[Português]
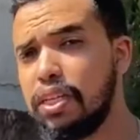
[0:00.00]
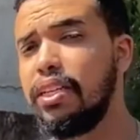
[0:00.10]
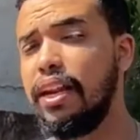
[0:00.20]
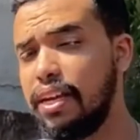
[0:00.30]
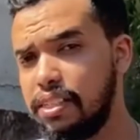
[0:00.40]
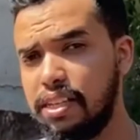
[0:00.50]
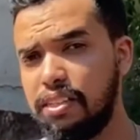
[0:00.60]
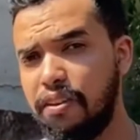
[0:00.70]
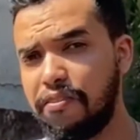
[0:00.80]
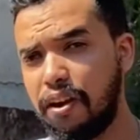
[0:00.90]

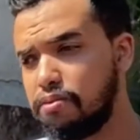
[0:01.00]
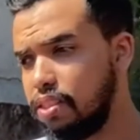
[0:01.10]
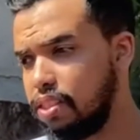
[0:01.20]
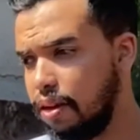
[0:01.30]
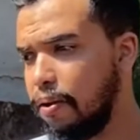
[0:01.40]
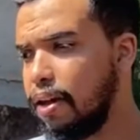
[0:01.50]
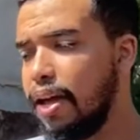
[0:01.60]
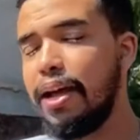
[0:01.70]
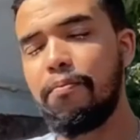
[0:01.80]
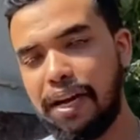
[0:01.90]
interessante, vai ficar um sistema
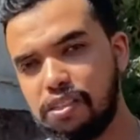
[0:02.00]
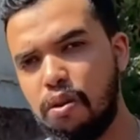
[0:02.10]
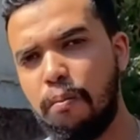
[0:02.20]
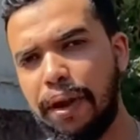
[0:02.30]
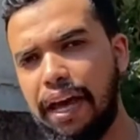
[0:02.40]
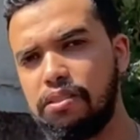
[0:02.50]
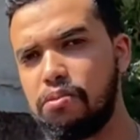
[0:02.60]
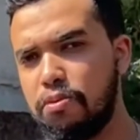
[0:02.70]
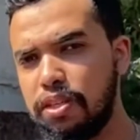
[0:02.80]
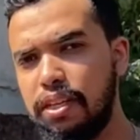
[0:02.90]
mais
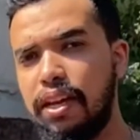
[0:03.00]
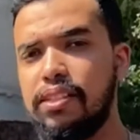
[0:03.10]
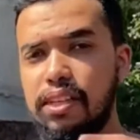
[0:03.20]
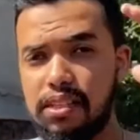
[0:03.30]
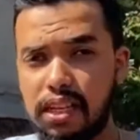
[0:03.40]
complexo e muito interessante.